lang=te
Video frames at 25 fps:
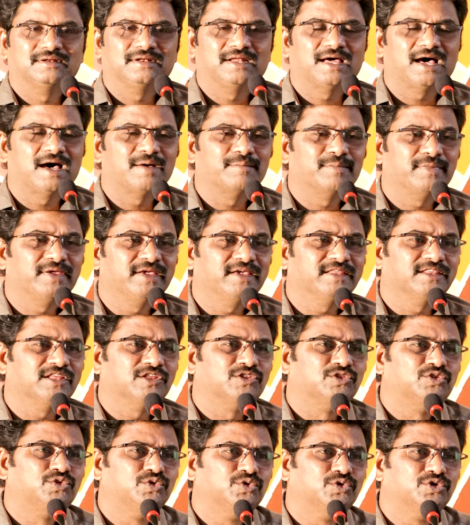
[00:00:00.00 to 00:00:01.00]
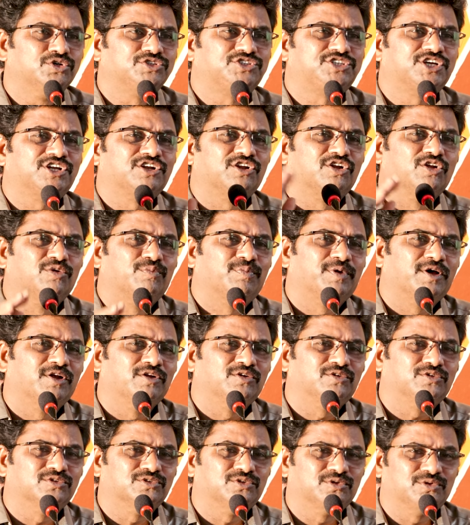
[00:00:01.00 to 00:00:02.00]
నా మీద దూషణలు
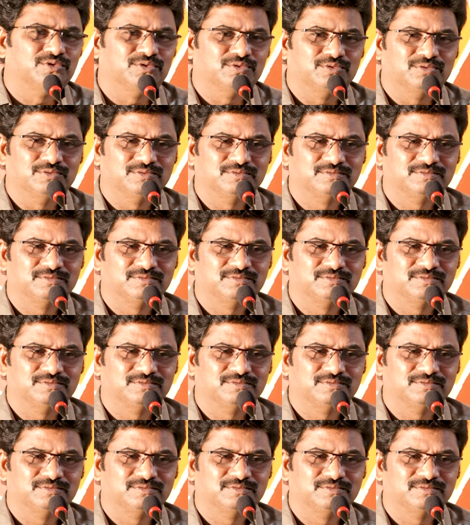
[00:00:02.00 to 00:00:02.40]
పలుకుదురు